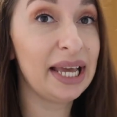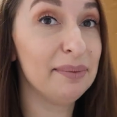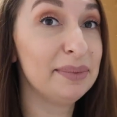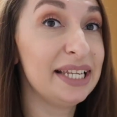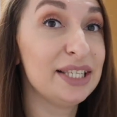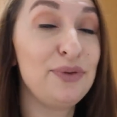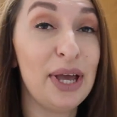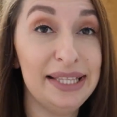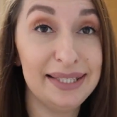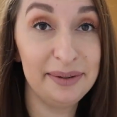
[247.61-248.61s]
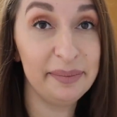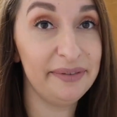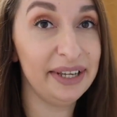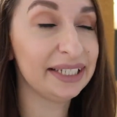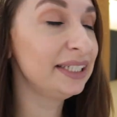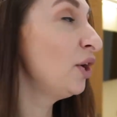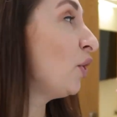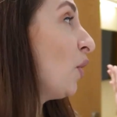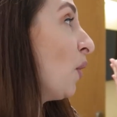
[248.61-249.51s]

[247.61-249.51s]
kann man es für ein Zimmer werden